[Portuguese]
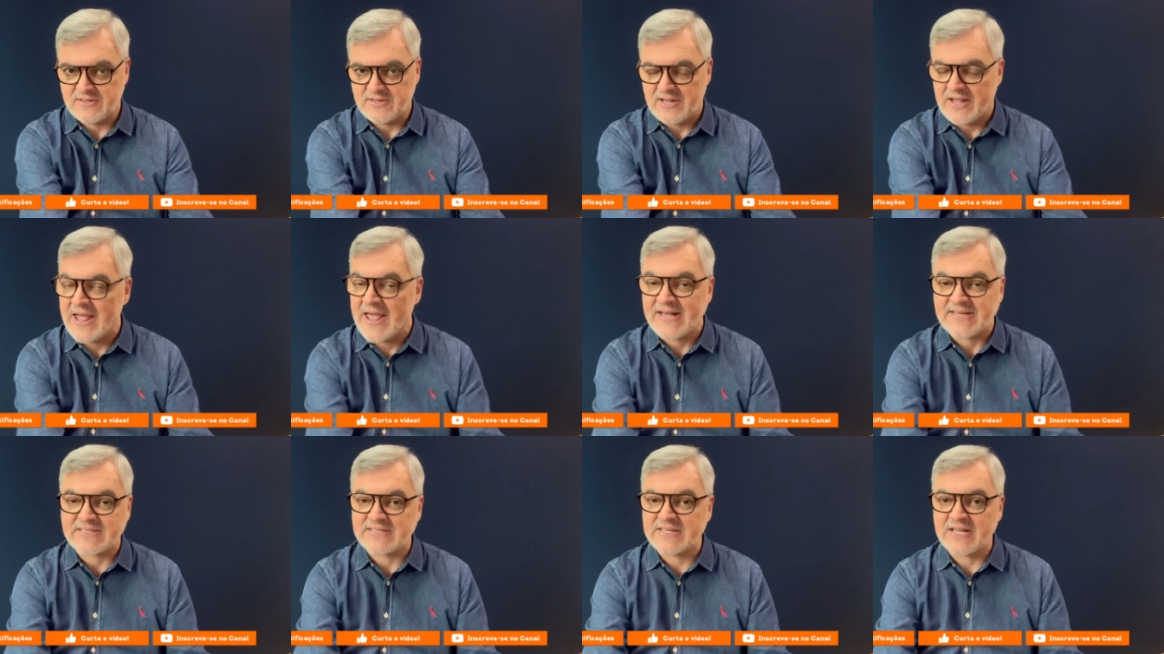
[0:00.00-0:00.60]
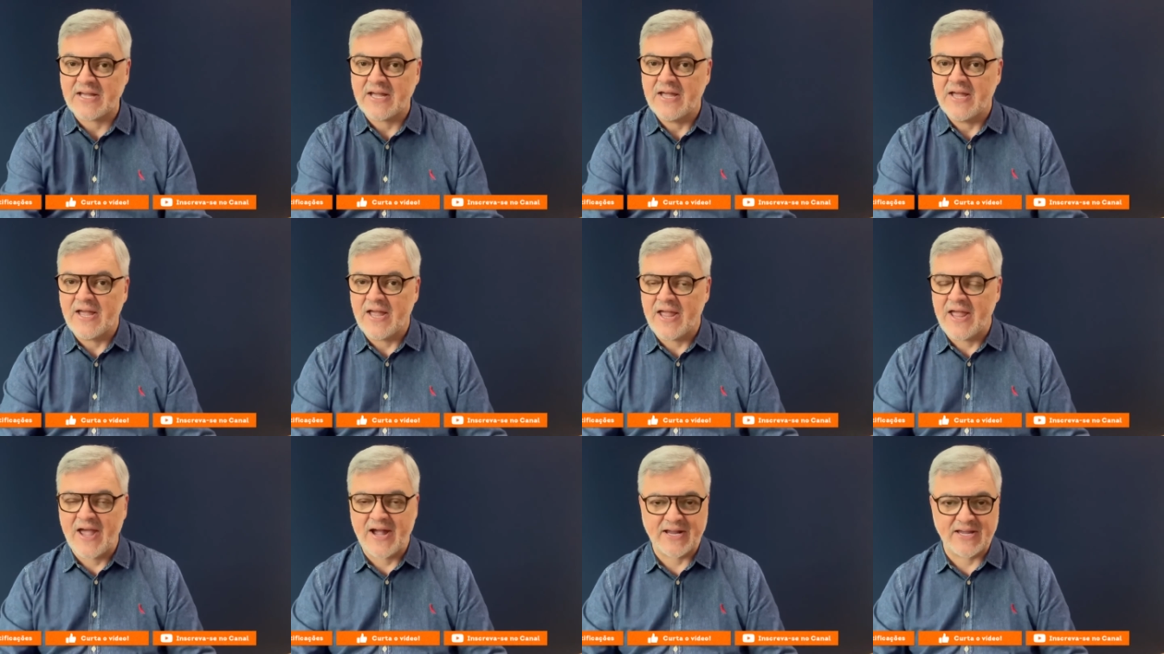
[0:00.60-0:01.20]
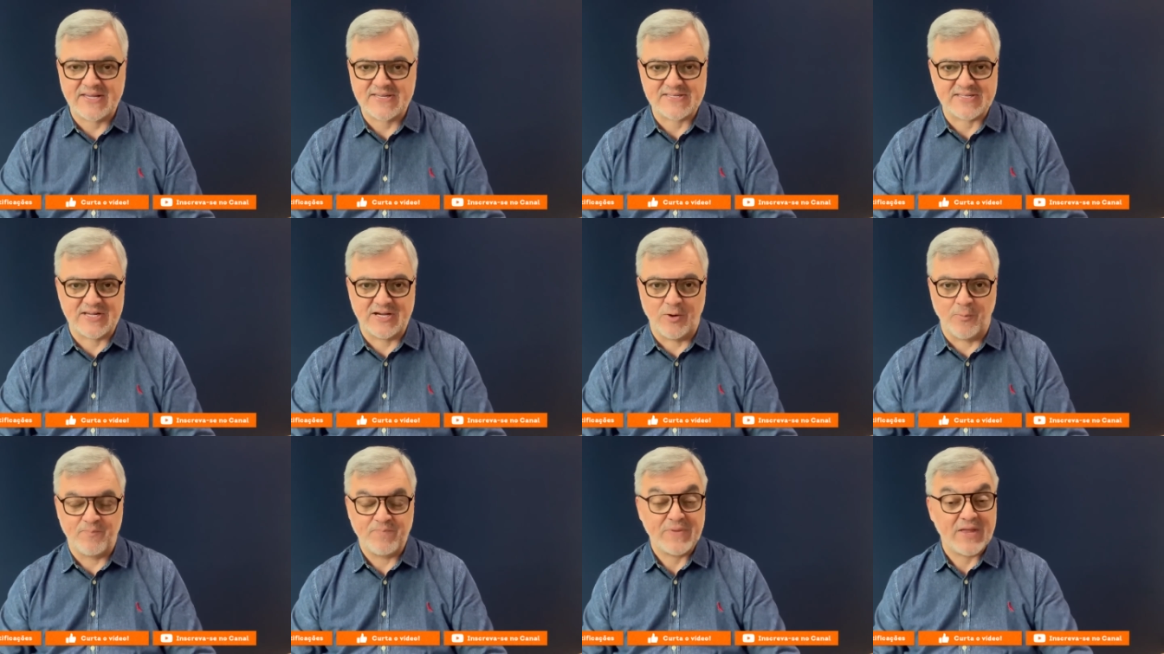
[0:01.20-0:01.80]
Esta é a
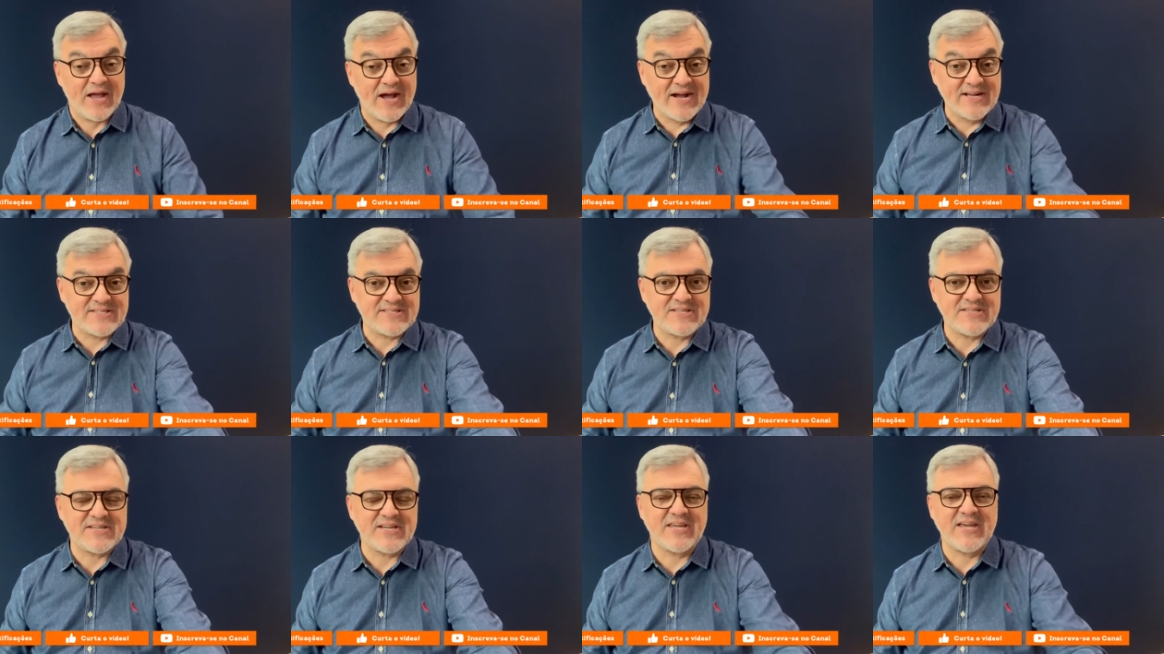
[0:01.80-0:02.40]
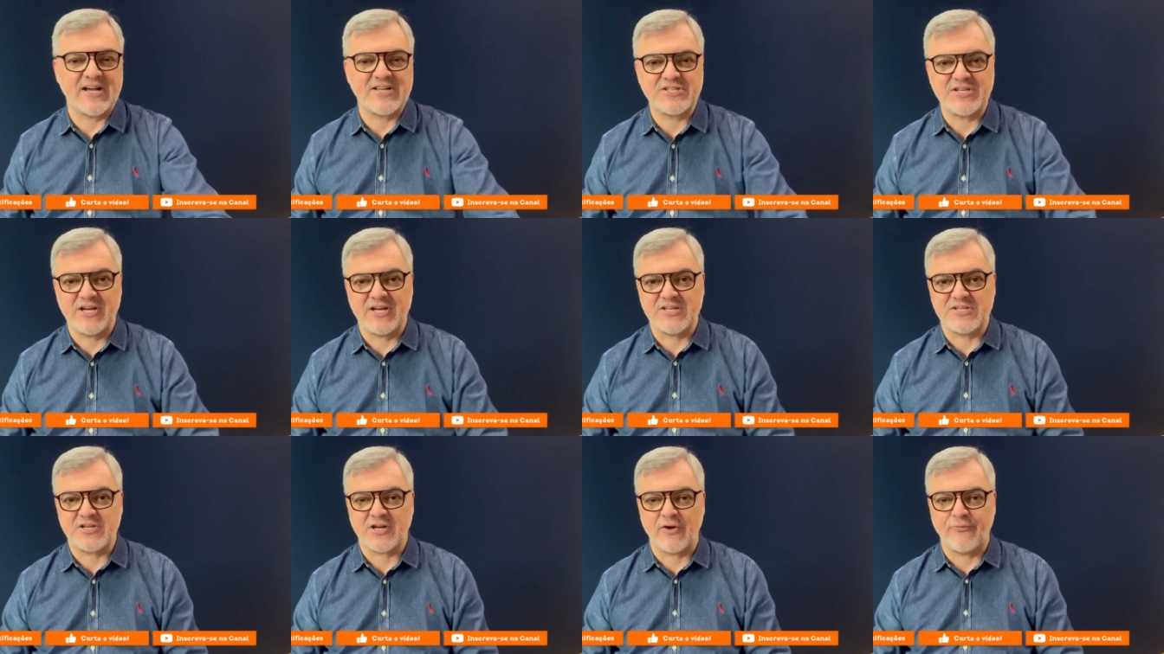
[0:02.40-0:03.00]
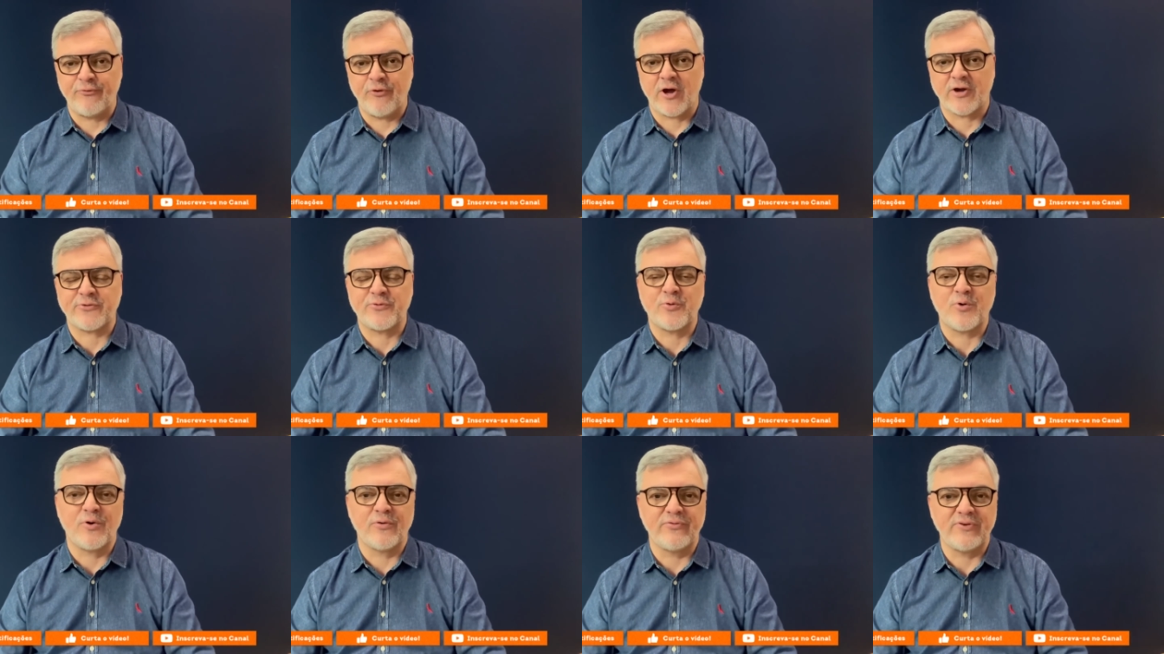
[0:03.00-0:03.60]
questão. Antes de seguir adiante, reforço
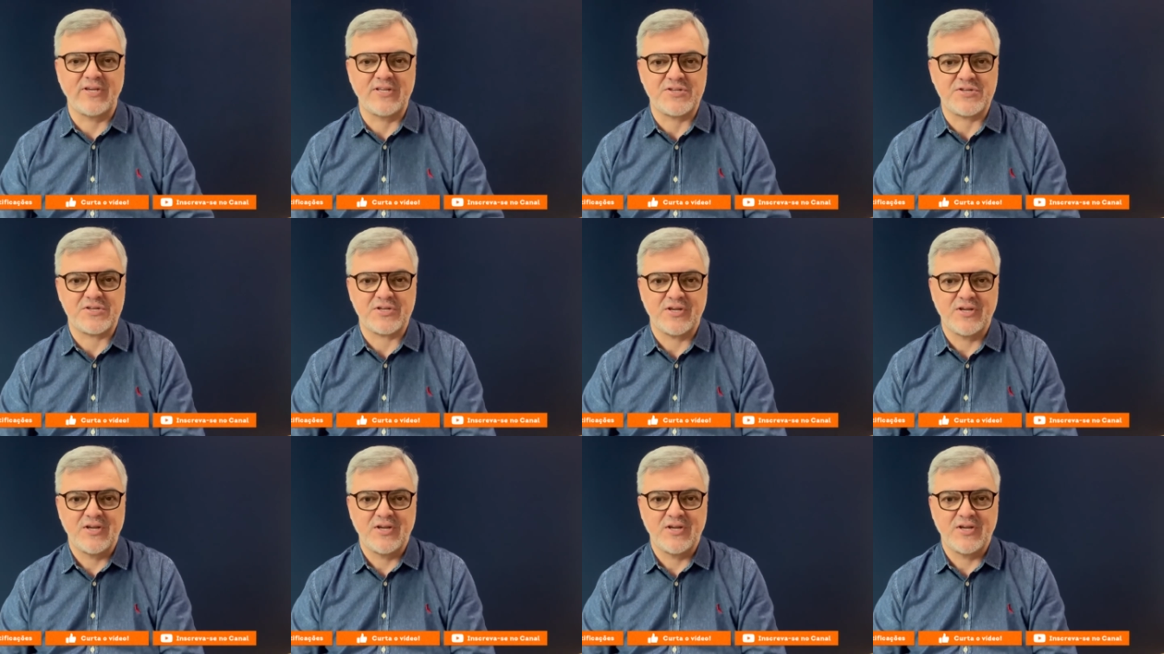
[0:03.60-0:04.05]
o convite